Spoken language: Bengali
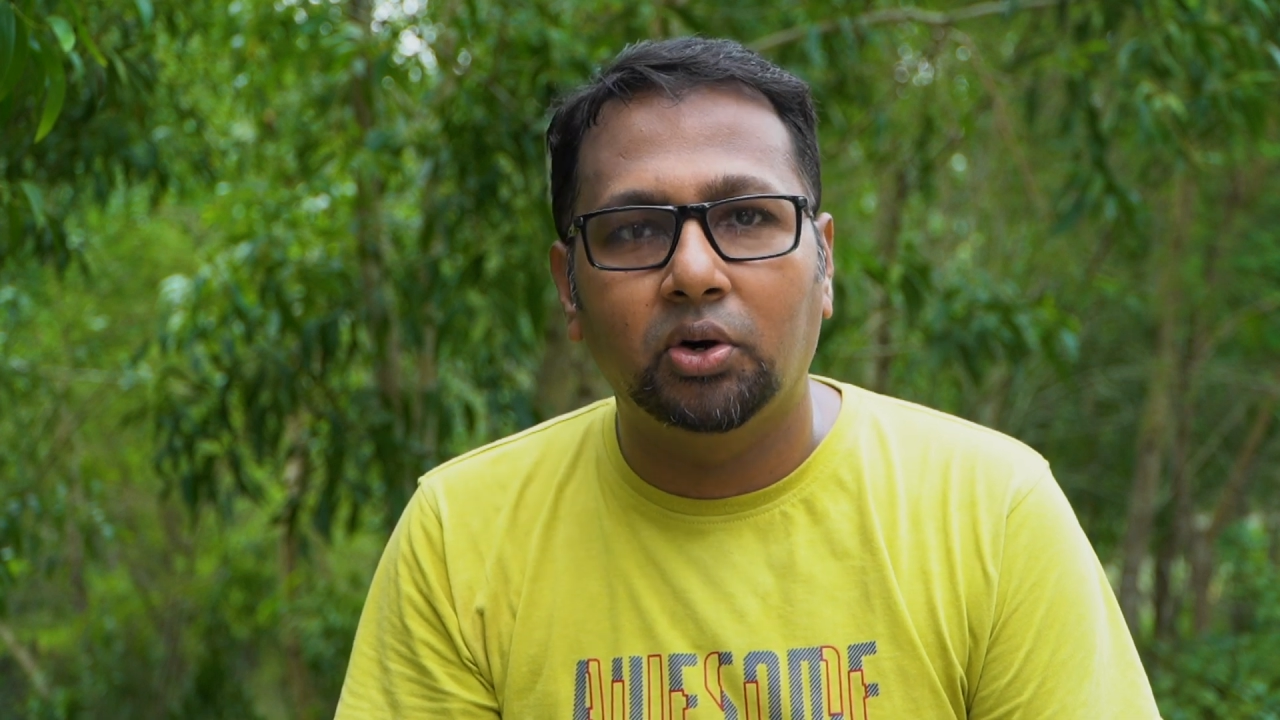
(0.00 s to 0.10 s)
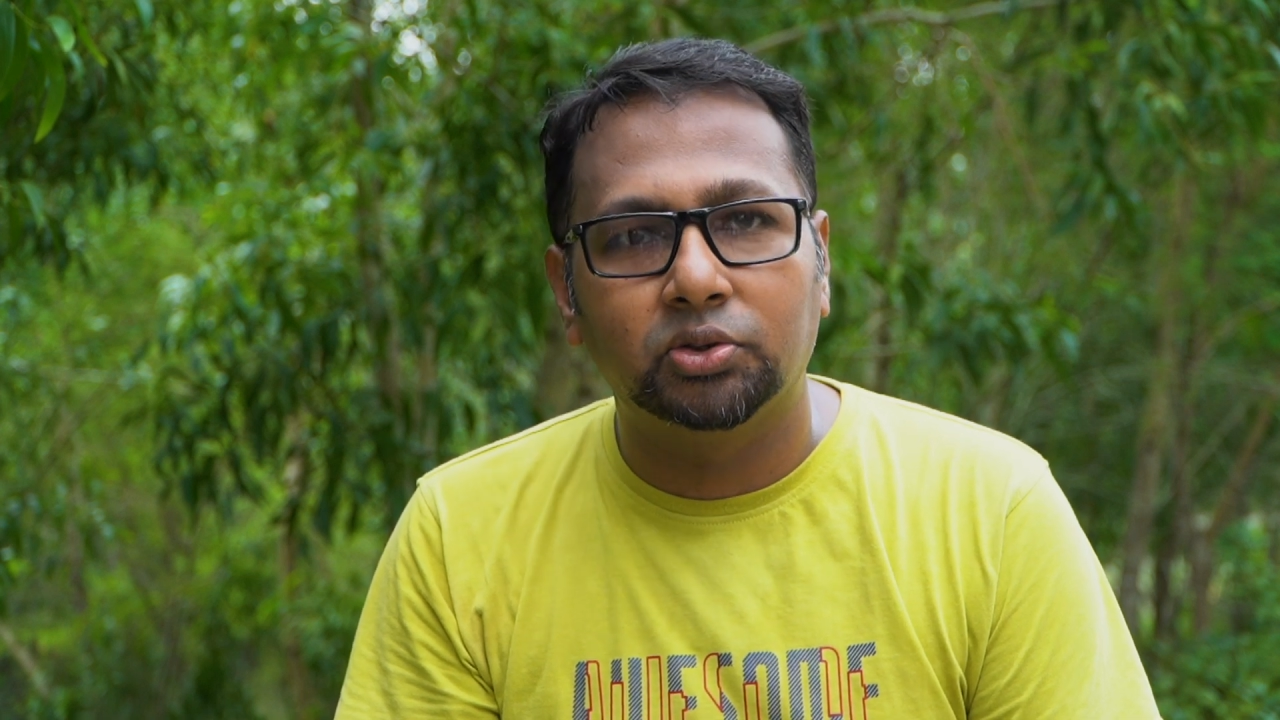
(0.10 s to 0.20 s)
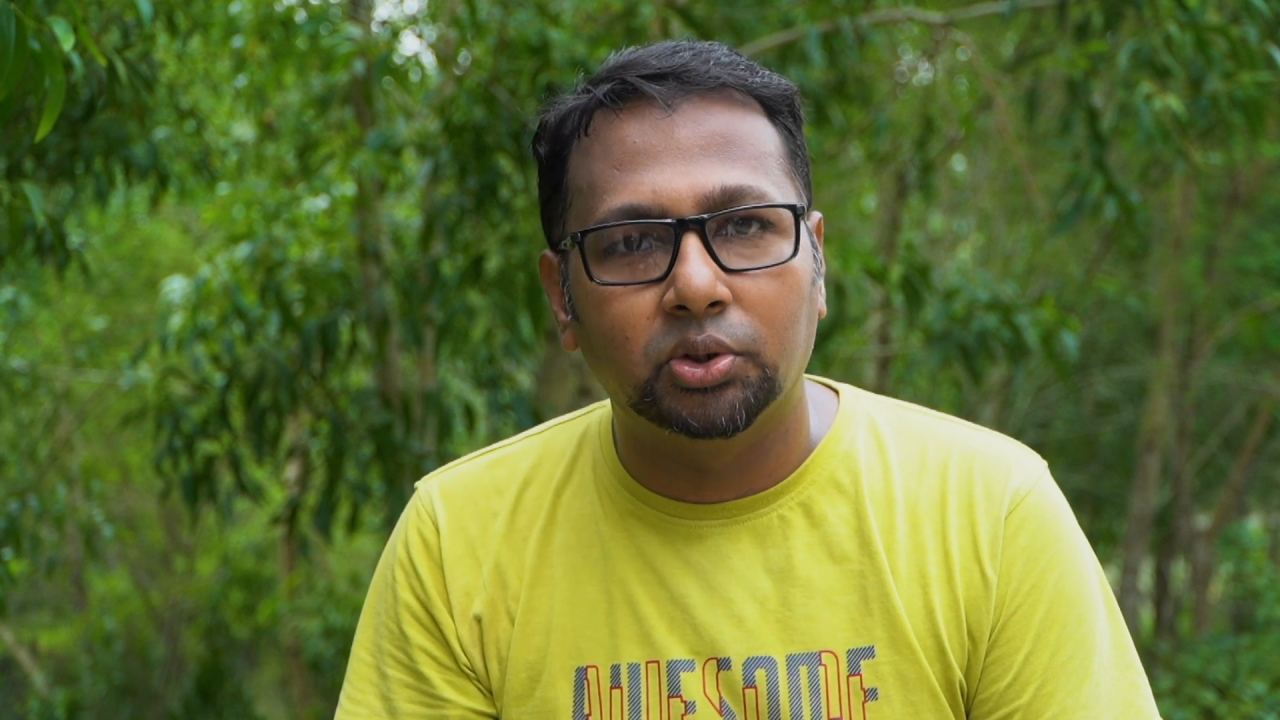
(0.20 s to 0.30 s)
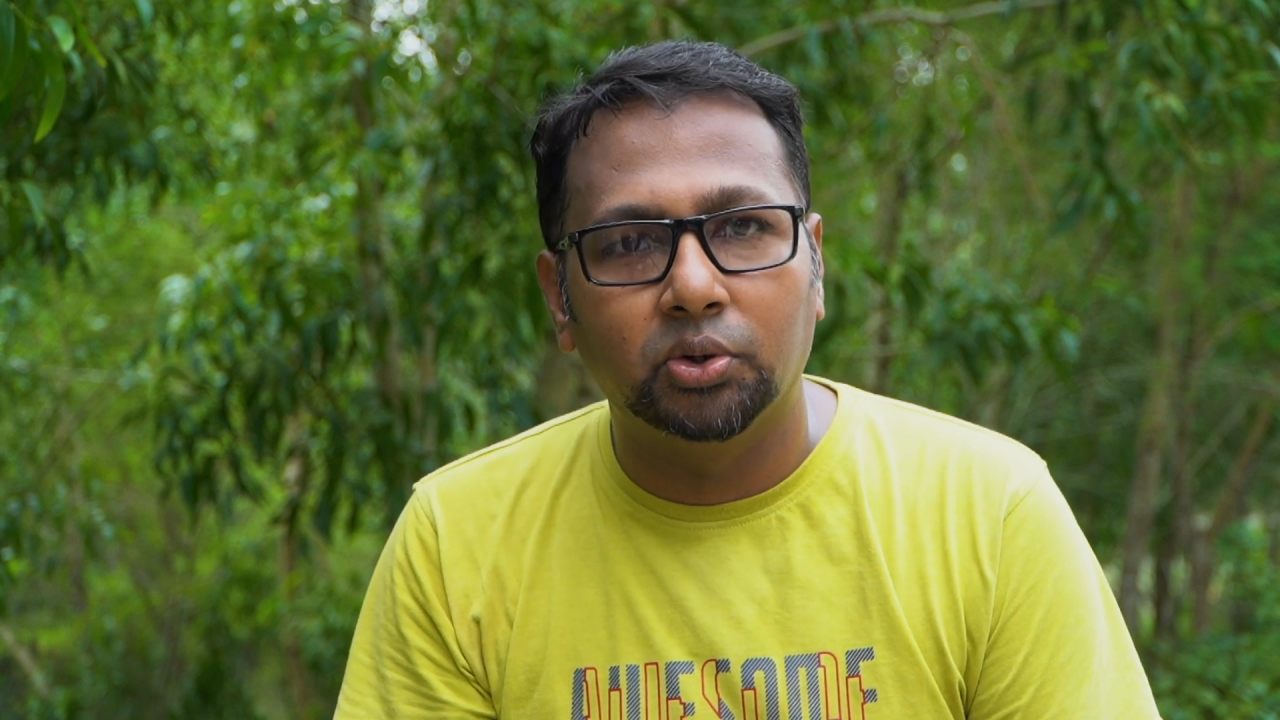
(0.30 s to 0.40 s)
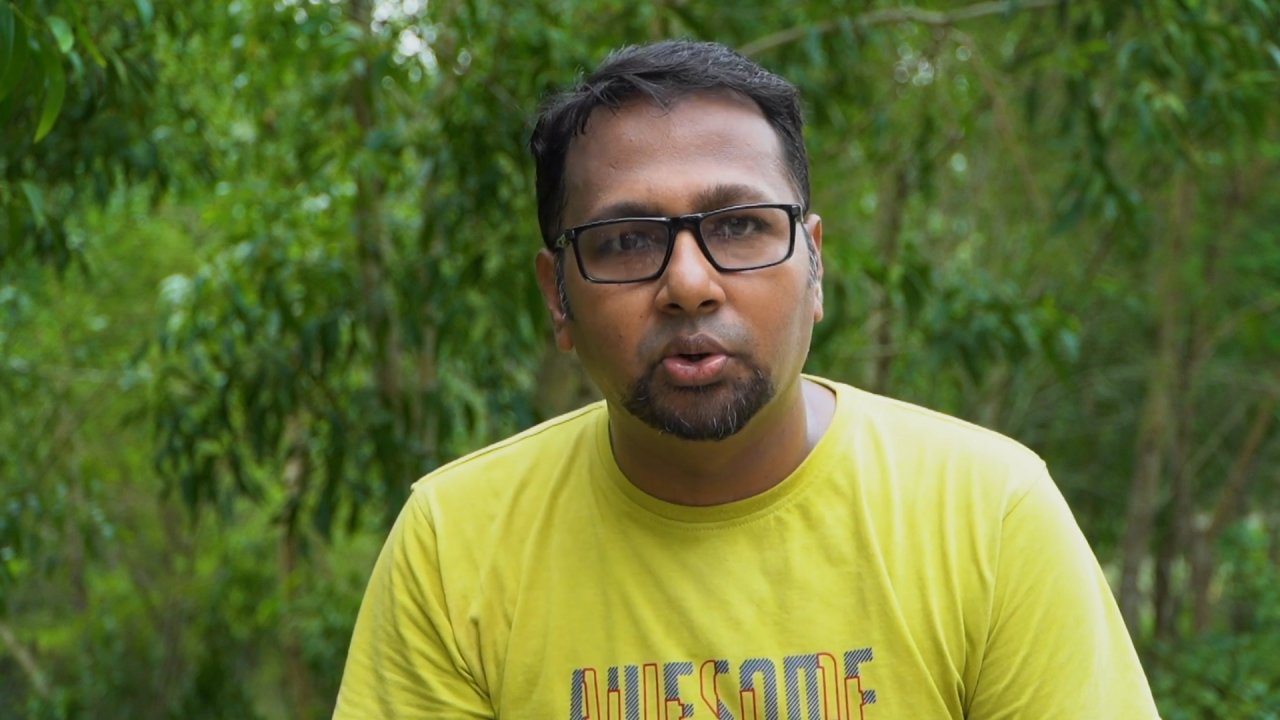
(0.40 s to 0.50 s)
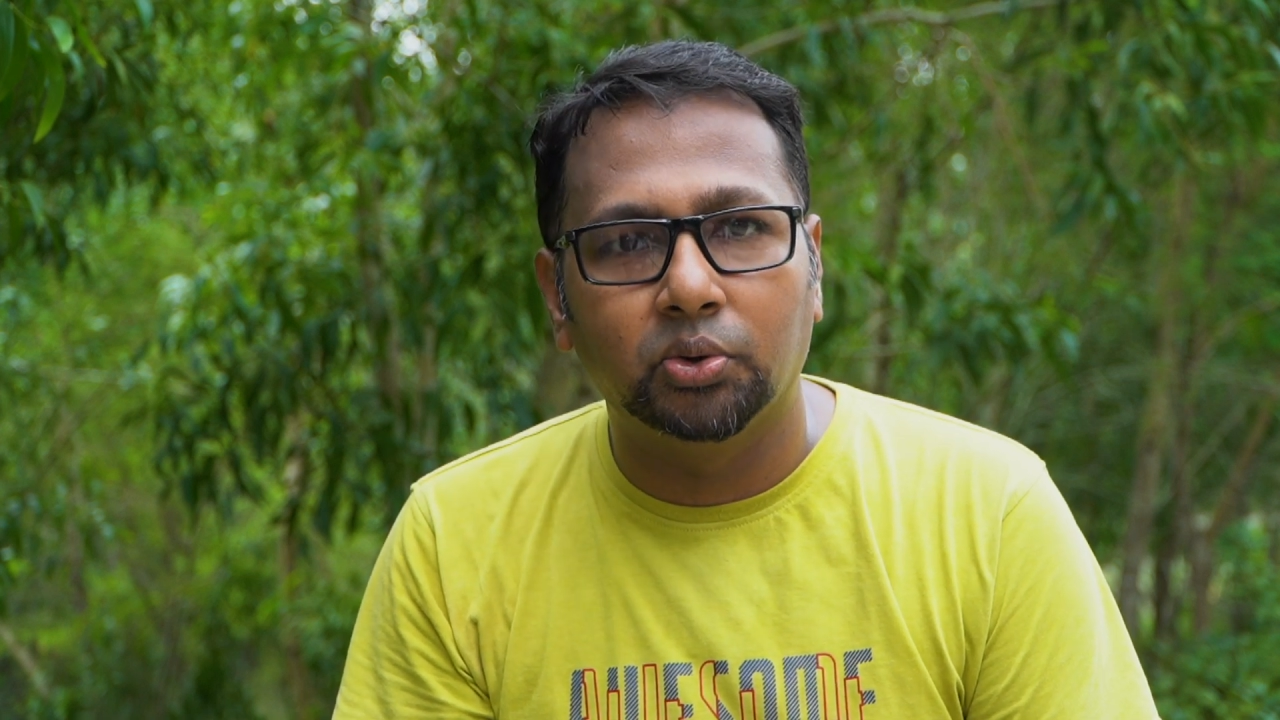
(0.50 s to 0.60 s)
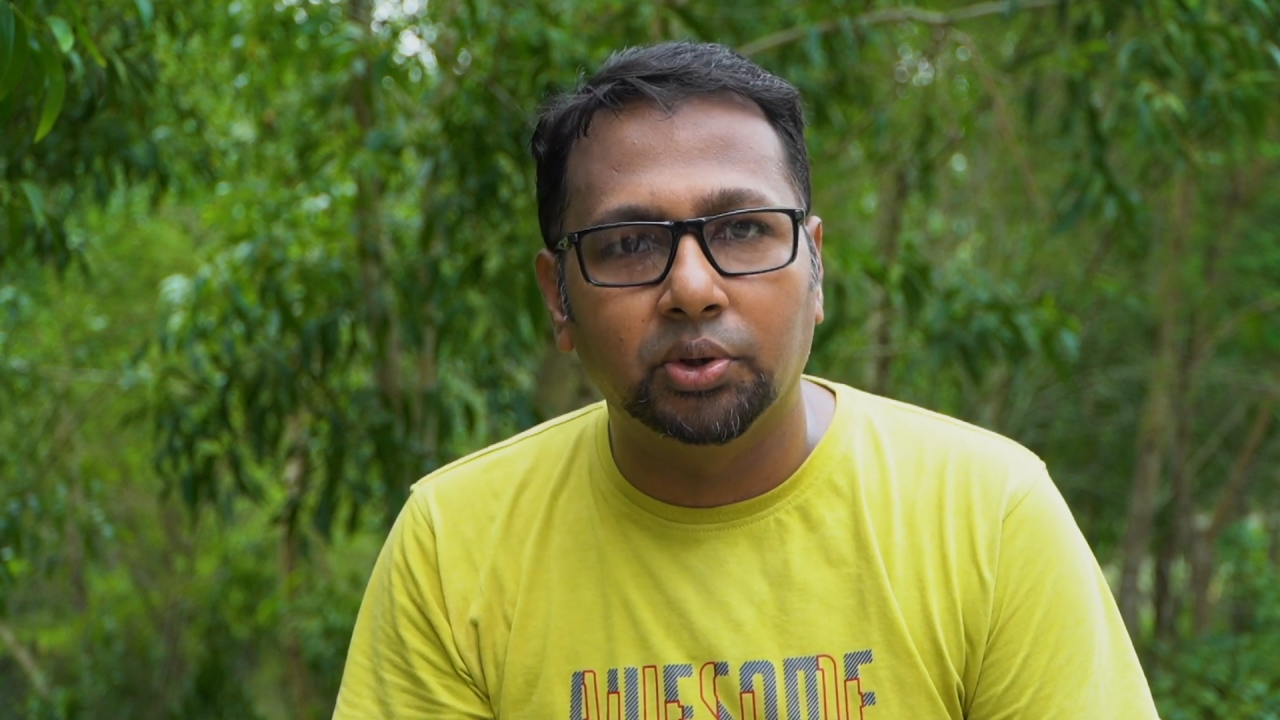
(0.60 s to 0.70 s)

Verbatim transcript: অংশগ্রহণ